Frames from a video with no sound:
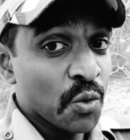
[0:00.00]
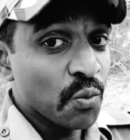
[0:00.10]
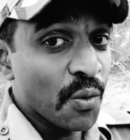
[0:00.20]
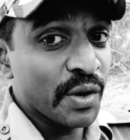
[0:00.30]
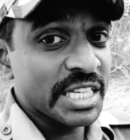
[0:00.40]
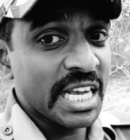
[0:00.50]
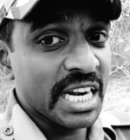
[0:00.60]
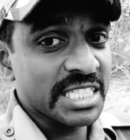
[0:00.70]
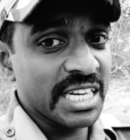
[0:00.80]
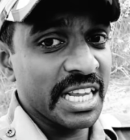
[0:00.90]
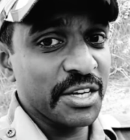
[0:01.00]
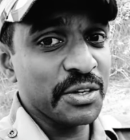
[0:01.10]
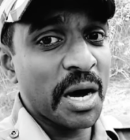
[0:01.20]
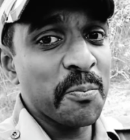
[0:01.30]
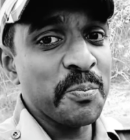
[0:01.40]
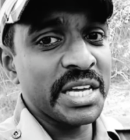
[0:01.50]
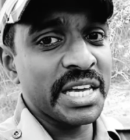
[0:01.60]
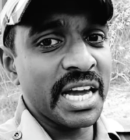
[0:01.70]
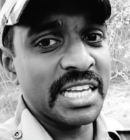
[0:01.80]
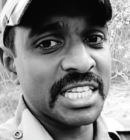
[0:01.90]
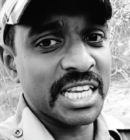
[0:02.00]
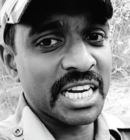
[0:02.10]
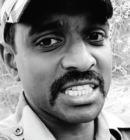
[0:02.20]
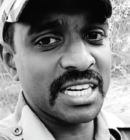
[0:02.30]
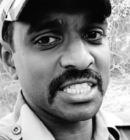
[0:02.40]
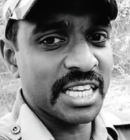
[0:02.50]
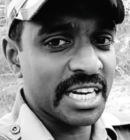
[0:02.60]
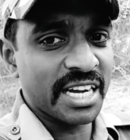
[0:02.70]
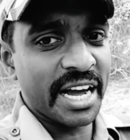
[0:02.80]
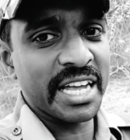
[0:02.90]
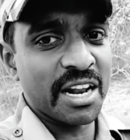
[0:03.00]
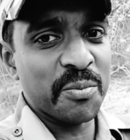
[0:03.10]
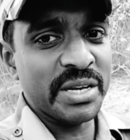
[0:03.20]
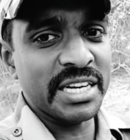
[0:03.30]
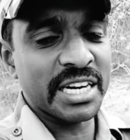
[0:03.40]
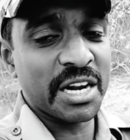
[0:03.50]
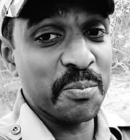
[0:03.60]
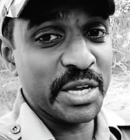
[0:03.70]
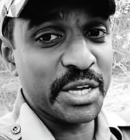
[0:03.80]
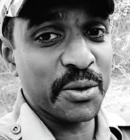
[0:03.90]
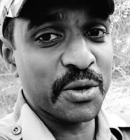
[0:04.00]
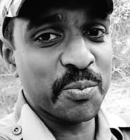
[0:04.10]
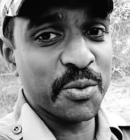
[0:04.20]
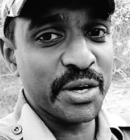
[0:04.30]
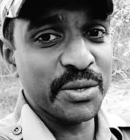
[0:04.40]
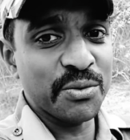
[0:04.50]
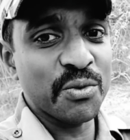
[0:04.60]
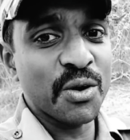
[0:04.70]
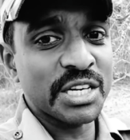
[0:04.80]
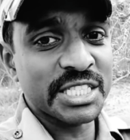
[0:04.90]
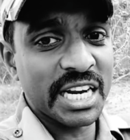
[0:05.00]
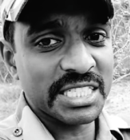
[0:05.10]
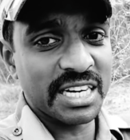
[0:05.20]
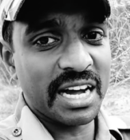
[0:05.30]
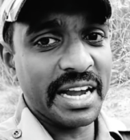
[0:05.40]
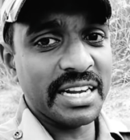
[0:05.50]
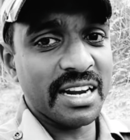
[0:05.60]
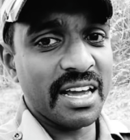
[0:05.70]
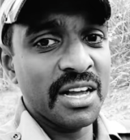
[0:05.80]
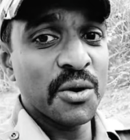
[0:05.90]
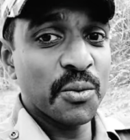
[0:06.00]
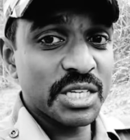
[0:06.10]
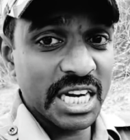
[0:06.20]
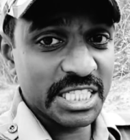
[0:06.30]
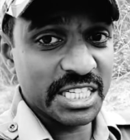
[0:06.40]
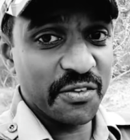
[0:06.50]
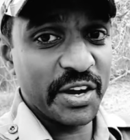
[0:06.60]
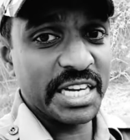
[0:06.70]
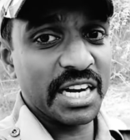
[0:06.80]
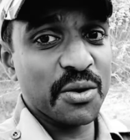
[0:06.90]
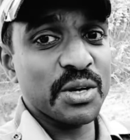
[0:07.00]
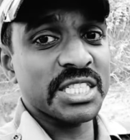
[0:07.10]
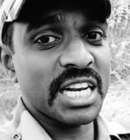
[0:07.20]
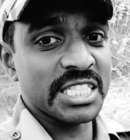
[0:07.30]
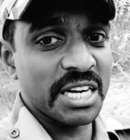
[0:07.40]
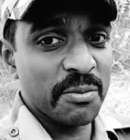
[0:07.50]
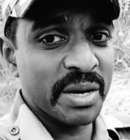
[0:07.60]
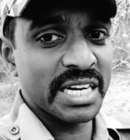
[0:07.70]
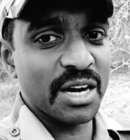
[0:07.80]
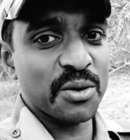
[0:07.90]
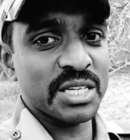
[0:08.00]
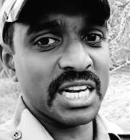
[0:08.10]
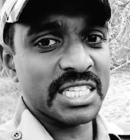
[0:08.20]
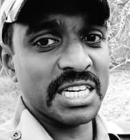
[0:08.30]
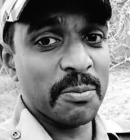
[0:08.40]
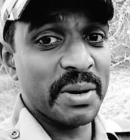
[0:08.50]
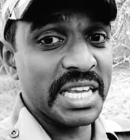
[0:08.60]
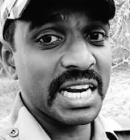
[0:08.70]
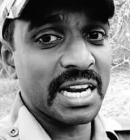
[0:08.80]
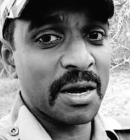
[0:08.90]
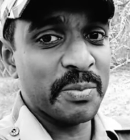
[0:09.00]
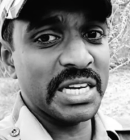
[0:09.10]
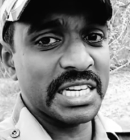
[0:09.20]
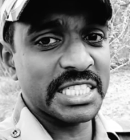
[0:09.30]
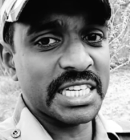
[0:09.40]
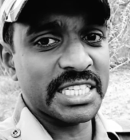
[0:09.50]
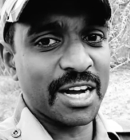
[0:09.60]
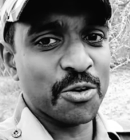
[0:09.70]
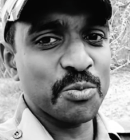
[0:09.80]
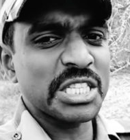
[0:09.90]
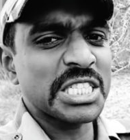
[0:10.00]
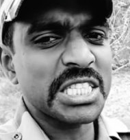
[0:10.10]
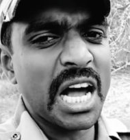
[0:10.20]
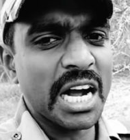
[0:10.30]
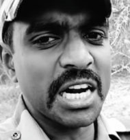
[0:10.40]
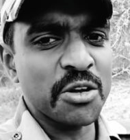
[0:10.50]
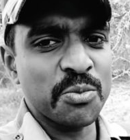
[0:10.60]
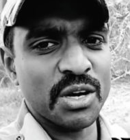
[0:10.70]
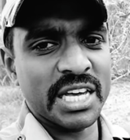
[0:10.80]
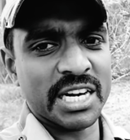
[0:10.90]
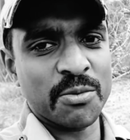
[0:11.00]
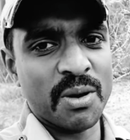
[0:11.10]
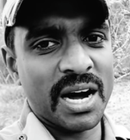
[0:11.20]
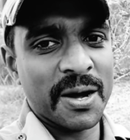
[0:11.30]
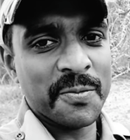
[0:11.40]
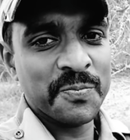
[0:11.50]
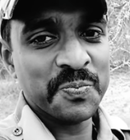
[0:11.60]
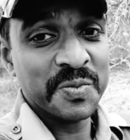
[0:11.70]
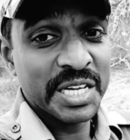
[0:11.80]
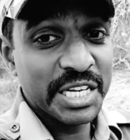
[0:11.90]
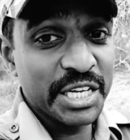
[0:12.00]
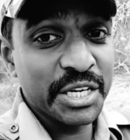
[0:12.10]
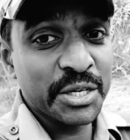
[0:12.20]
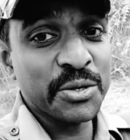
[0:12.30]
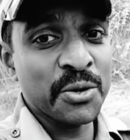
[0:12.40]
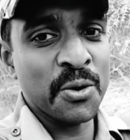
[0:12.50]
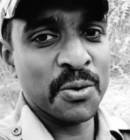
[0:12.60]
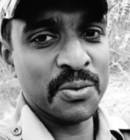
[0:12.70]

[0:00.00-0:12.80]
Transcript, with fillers: ஒவ்வொரு செலெக்ஷன்லையும் நம்பிக்கை இந்த செலெக்ஷனில் செலக்ட் ஆயிடலாம் அப்படின்ற நம்பிக்கையோட போயும் ஒரு செலெக்ஷனில் ஹைட்டில் ஒரு செலெக்ஷனில் வெயிட்டில் ஒரு செலெக்ஷனில் மெரிட்டில் ஒரு செலெக்ஷனில் மெடிக்கலில் அப்படின்னு ரிஜெக்ட் ஆகும்போது சாகனம் போல இருக்குமா இருக்கும்